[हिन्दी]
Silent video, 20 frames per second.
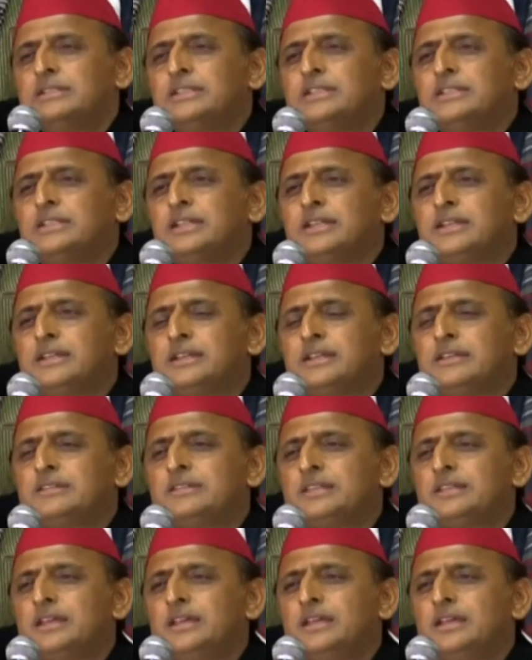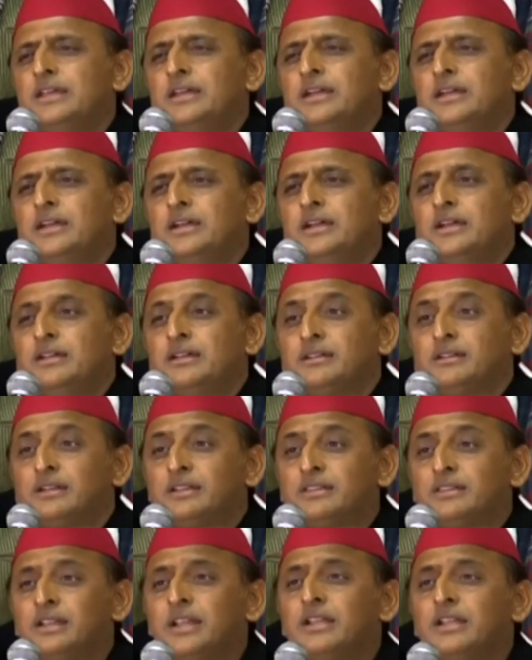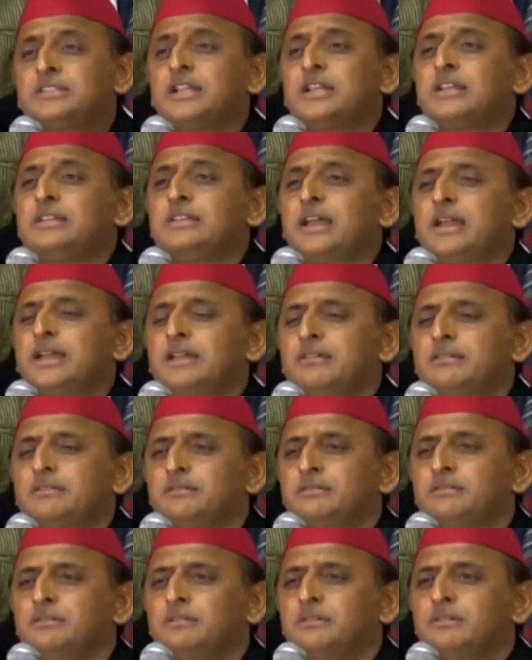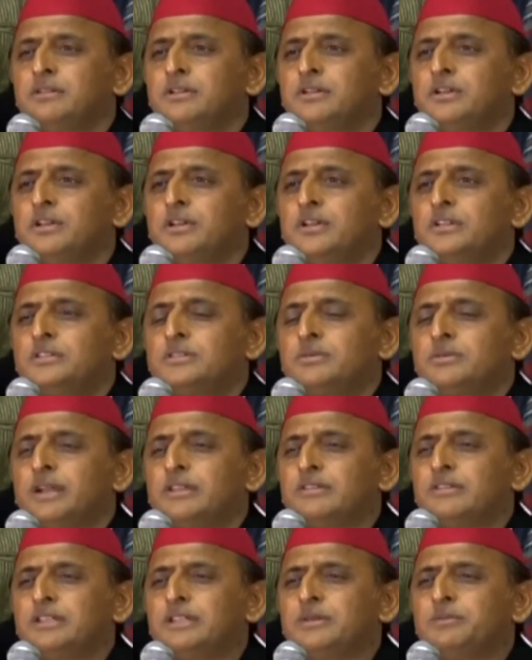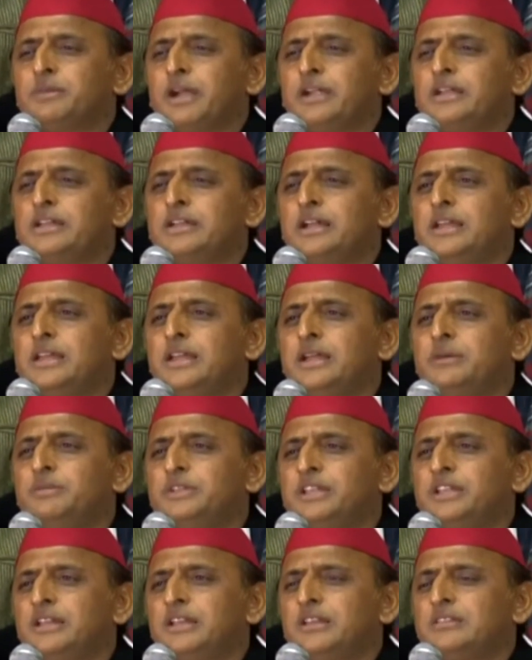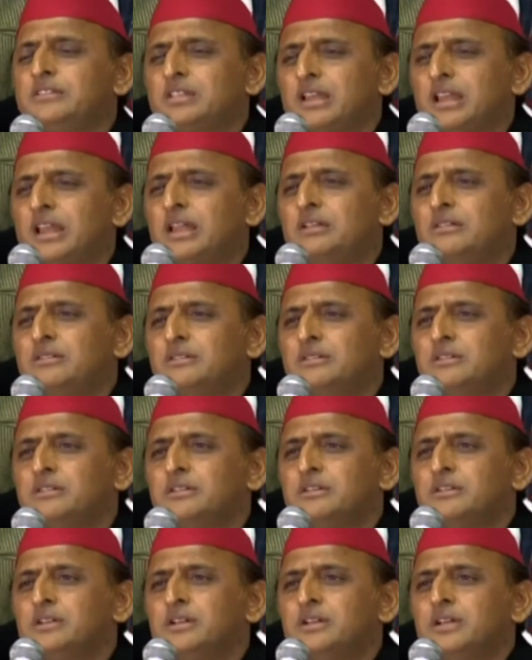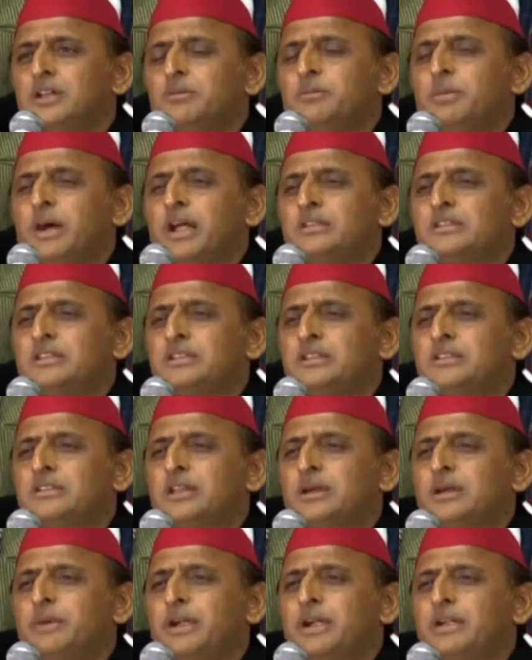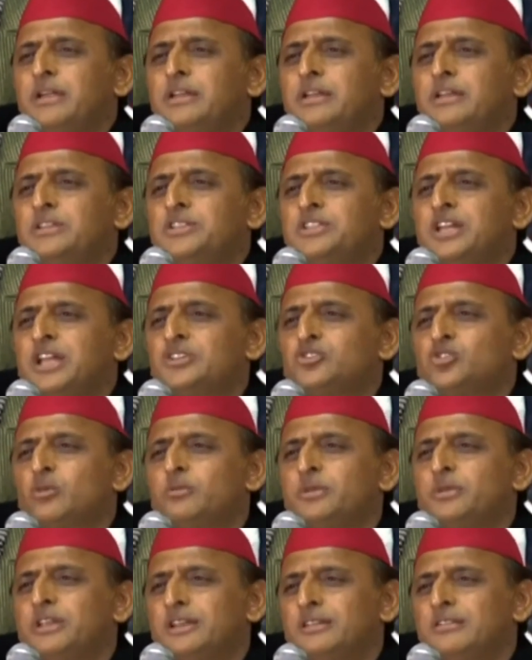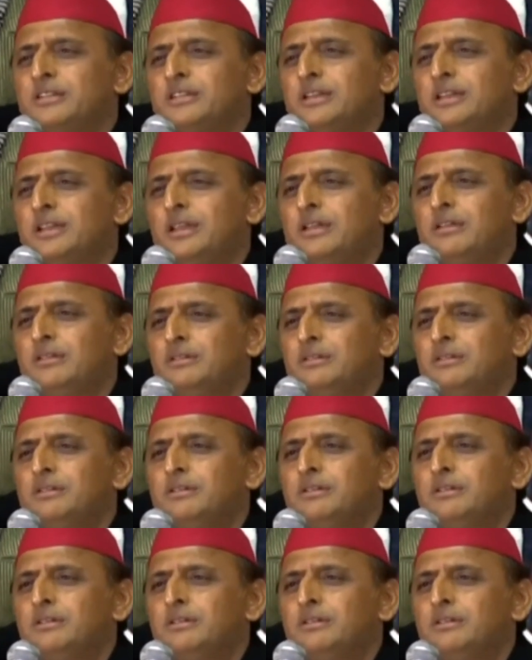इसी तरीके से रथ न चल जाए समाजवादी पार्टी का एक विजय रथ चला भारतीय जनता पार्टी के छह चौमीन रथ निकले